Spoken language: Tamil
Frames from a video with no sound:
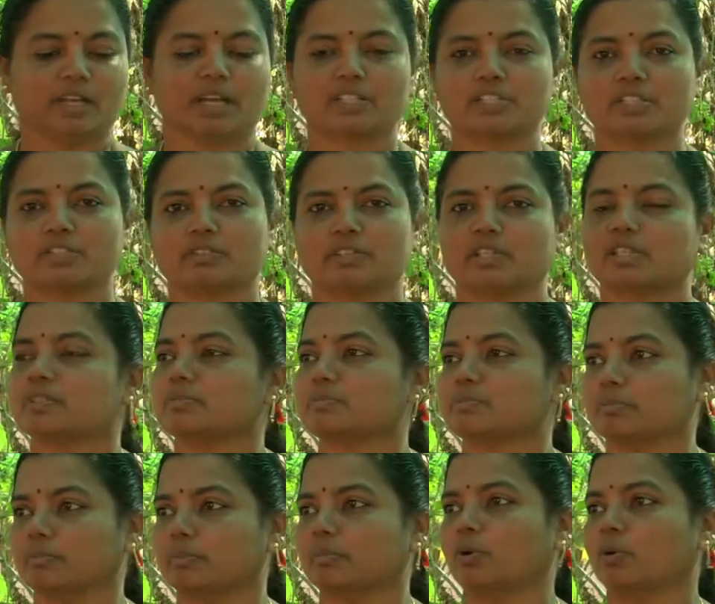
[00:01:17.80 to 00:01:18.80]
ஆக்சுவலி வந்து
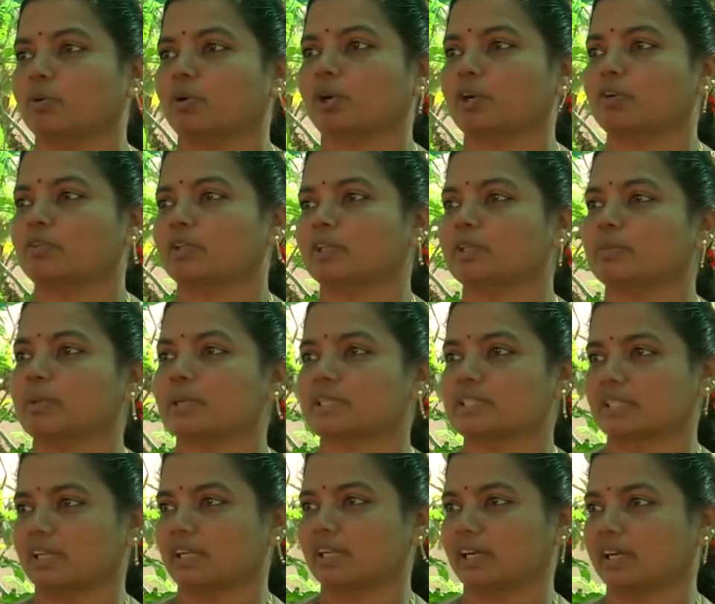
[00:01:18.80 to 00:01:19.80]
உரம் வந்து
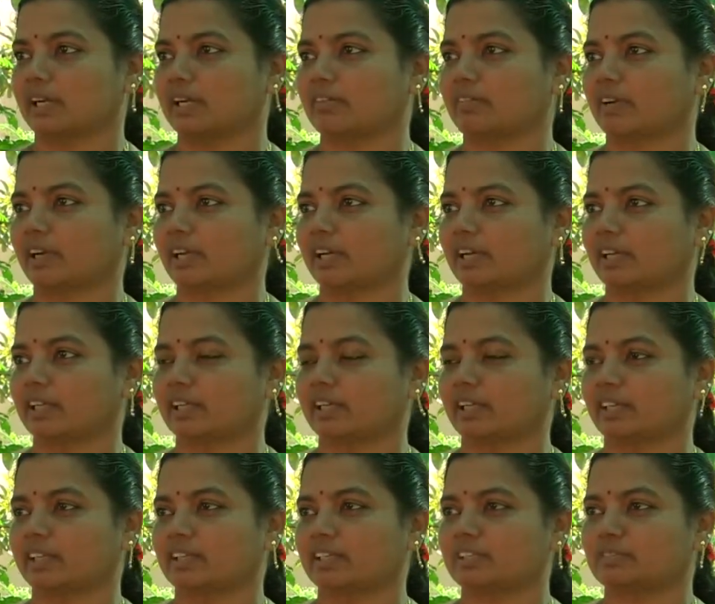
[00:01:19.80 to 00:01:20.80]
பேசிக்கலாக ரெண்டு வகையாக இருக்குது
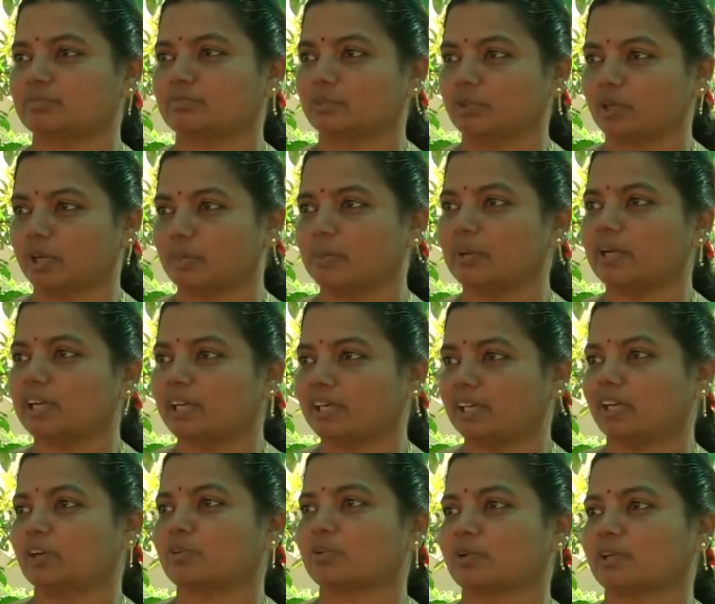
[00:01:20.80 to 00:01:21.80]
அதாவது
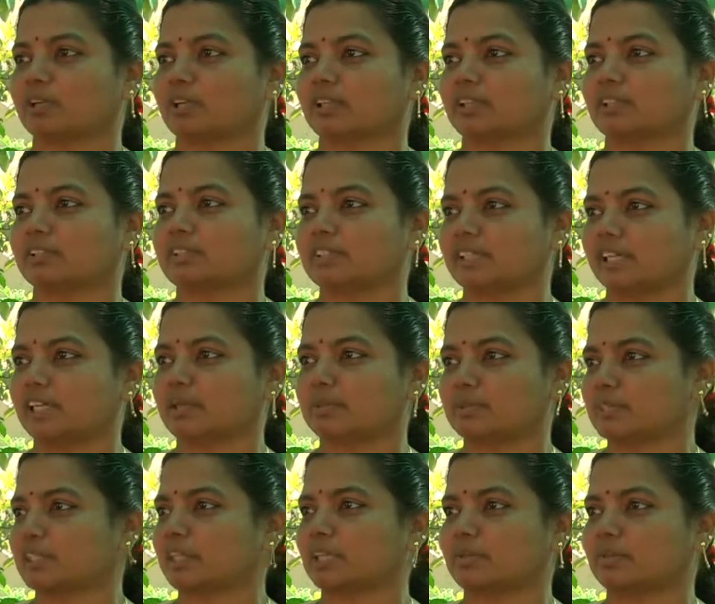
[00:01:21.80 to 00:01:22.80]
இமீடியட்டாக கொடுக்குறது சீக்கிரம்
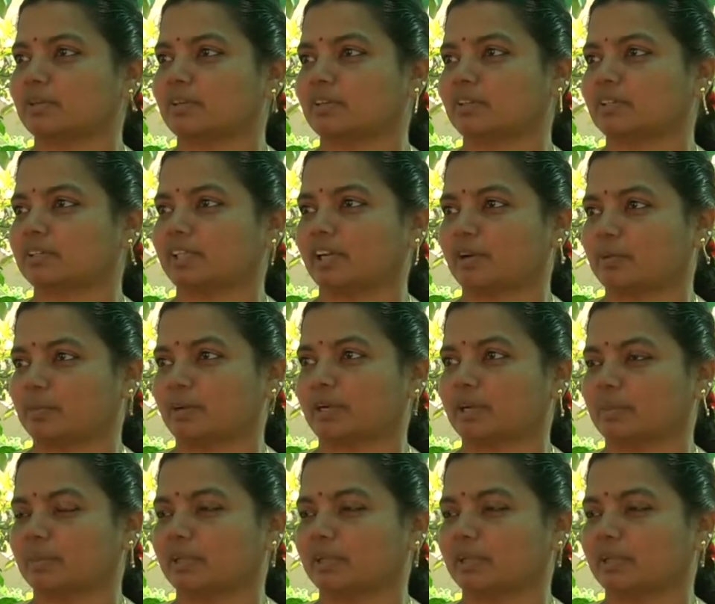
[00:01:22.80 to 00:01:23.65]
சீக்கிரமாக தேவைப்படுற